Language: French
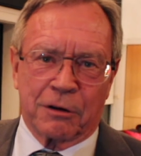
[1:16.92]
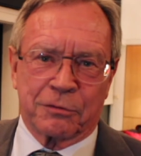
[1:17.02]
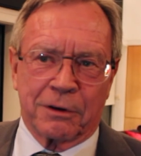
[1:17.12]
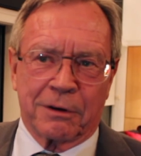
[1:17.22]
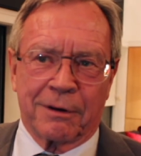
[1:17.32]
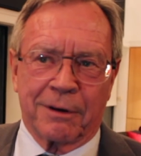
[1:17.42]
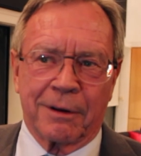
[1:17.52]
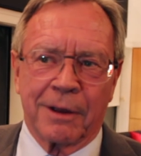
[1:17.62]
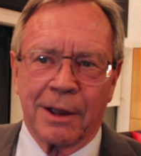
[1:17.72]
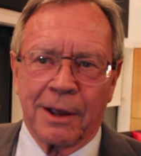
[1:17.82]
d'offres
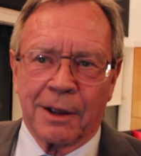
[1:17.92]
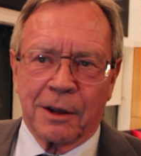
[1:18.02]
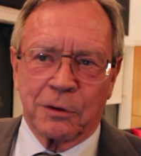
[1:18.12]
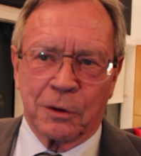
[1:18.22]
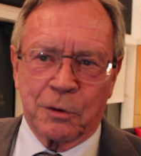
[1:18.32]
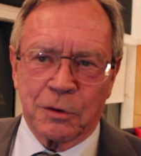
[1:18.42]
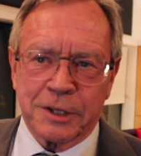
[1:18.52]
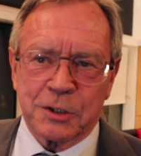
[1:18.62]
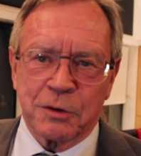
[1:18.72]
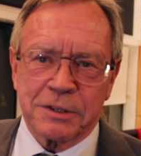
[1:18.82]
de, de
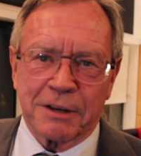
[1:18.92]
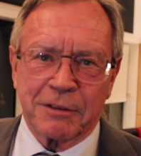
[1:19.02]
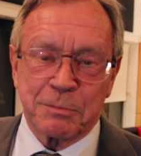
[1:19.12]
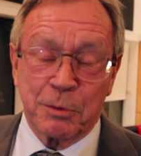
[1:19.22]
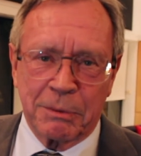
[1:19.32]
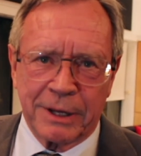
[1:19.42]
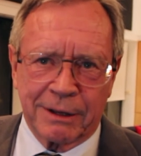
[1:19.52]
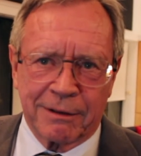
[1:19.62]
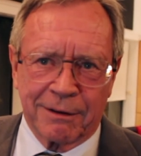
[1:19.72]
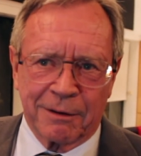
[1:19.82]
concession de services
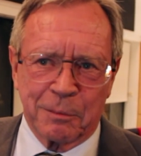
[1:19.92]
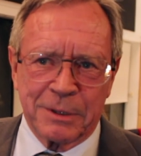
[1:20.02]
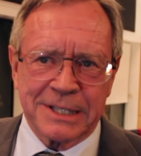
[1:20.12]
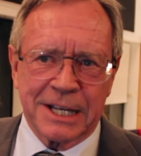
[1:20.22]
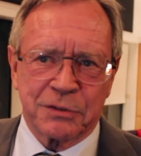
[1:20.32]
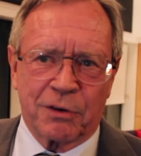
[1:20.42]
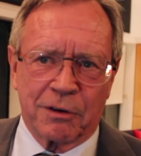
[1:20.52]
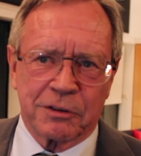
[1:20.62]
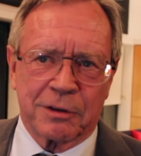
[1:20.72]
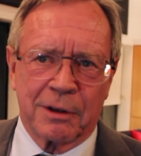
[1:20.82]
publics de Business
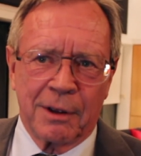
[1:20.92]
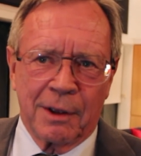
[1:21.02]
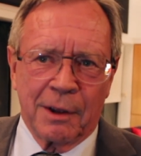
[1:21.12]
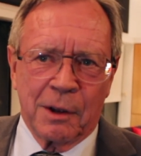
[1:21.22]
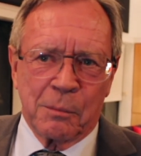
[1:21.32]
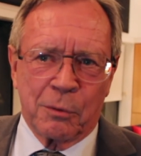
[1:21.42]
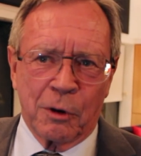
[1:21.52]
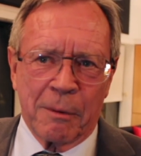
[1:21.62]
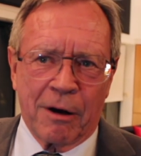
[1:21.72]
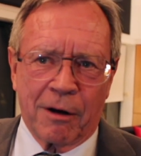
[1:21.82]
France. Pour
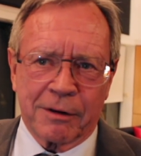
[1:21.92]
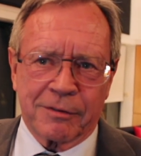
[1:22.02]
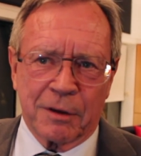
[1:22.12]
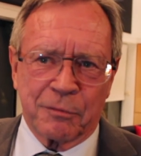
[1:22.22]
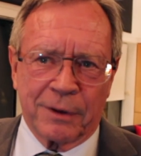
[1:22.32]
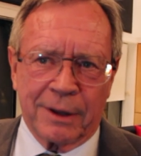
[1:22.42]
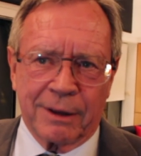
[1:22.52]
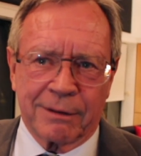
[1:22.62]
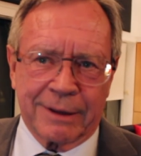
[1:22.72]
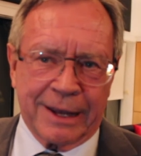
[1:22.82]
le Maroc, ça
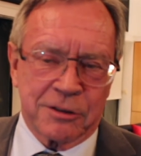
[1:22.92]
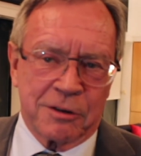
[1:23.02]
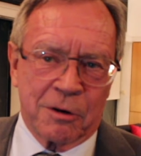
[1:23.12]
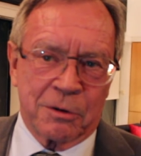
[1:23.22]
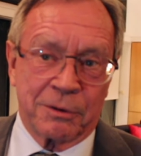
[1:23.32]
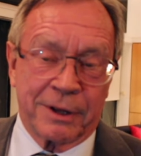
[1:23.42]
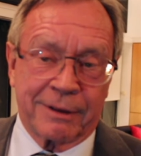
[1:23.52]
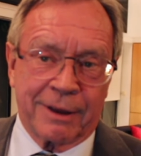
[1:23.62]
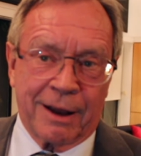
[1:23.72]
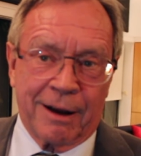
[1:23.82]
fait 13 ans qu'on
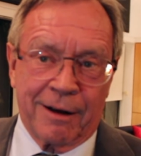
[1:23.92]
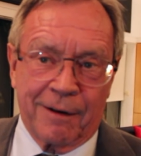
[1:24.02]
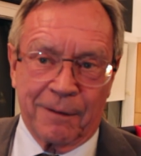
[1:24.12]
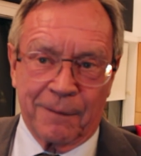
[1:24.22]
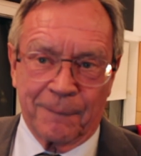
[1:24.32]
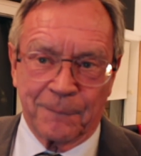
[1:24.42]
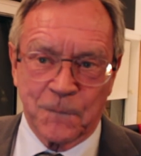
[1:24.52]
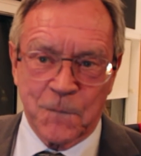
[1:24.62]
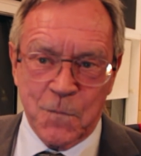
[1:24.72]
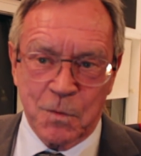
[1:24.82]
était
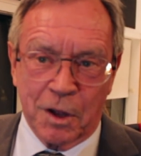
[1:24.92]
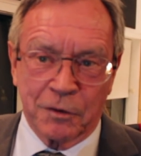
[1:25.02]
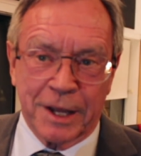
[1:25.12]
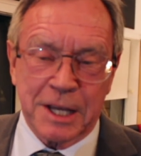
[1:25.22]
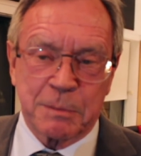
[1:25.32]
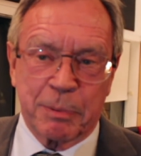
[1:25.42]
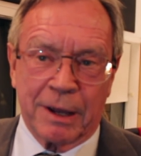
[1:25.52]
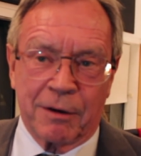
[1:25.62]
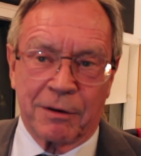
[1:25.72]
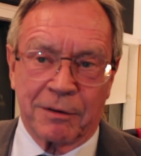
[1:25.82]
en,
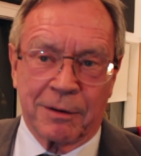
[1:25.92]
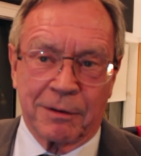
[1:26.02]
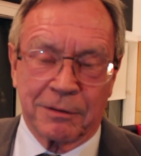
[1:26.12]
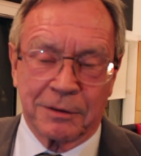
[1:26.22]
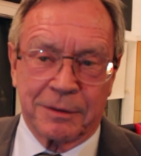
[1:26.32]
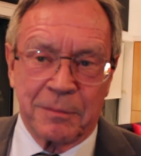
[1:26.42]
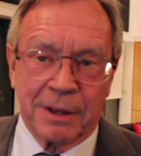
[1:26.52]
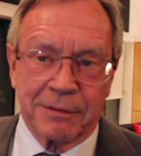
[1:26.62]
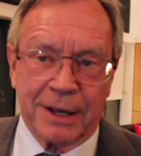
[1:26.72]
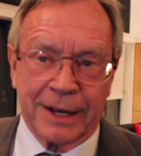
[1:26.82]
DSP, en,
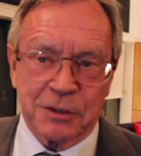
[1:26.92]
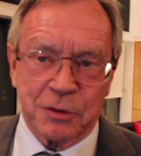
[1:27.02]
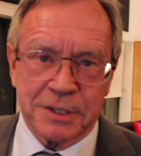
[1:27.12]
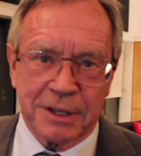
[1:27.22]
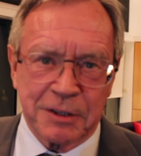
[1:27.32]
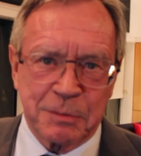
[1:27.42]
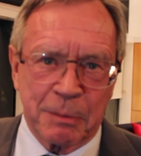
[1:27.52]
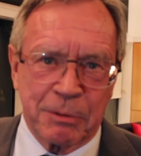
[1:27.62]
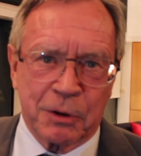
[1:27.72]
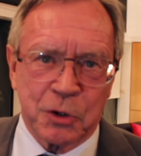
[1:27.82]
délégation de service
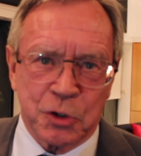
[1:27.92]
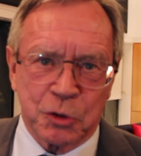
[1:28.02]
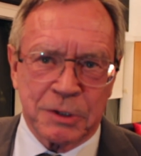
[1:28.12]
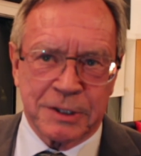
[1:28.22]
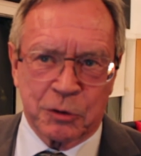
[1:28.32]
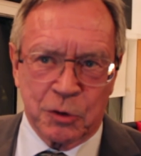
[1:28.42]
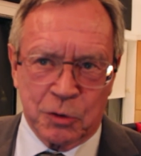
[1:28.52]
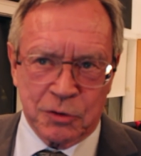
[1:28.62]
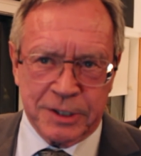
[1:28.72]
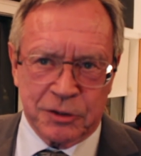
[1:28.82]
public. Aujourd'hui, c'est une
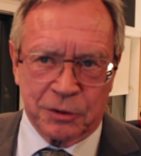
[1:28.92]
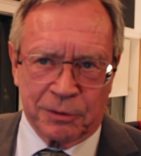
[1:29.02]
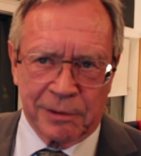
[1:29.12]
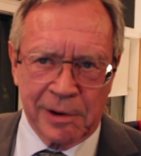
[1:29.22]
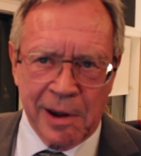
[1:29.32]
concession.